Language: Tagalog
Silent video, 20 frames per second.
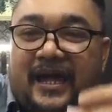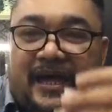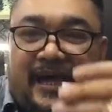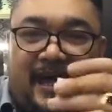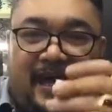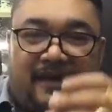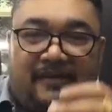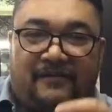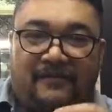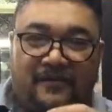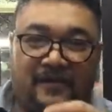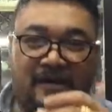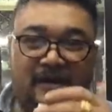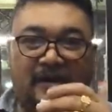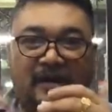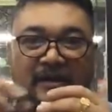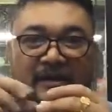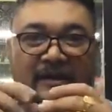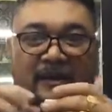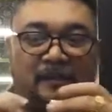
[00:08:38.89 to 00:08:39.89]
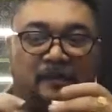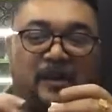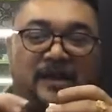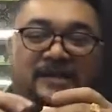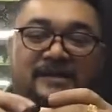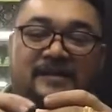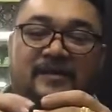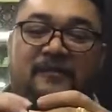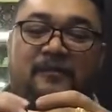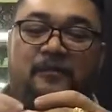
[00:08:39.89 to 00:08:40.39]
I have the
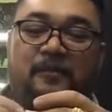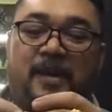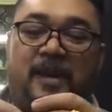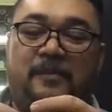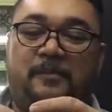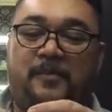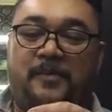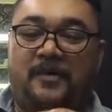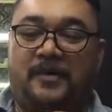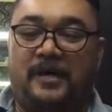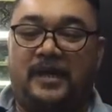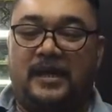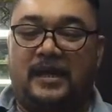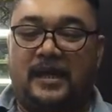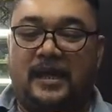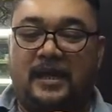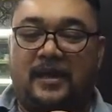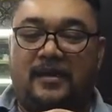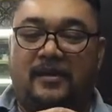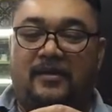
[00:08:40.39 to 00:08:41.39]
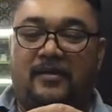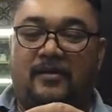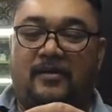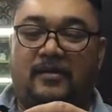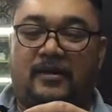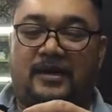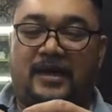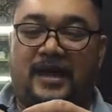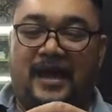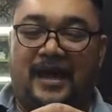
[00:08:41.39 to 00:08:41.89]
piece of paper here.
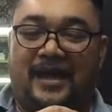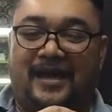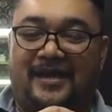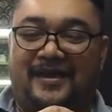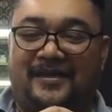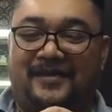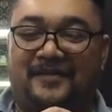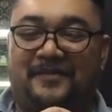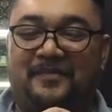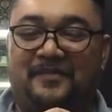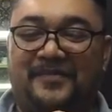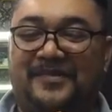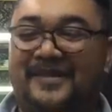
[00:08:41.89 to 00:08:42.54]
Okay.